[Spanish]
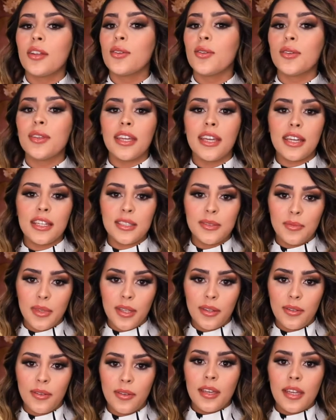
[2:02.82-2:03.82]
no tengas
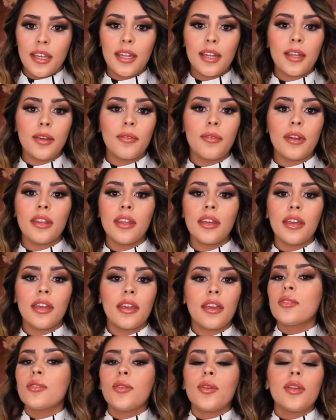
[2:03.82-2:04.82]
miedo. Y recuerda
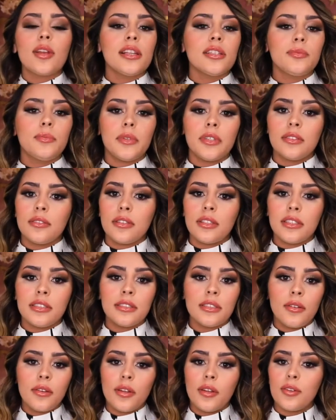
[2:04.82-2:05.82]
que todas las
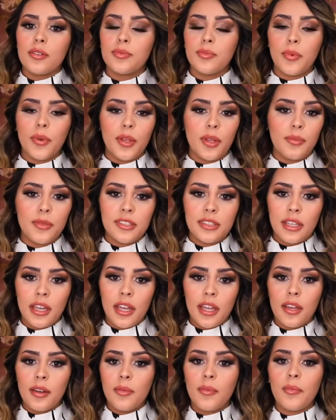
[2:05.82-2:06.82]
personas nos podemos
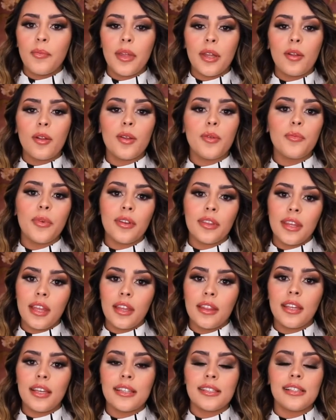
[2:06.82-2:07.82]
caer, pero lo
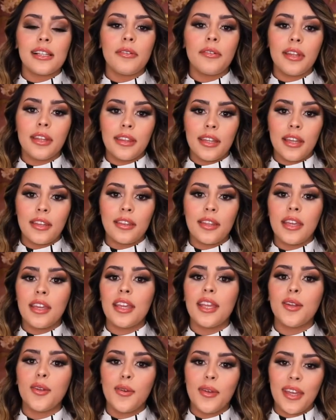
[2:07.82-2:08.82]
importante es levantarte
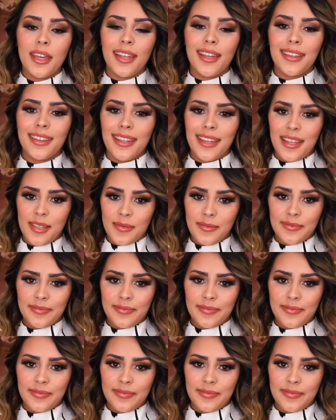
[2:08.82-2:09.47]
y no quedarte ahí.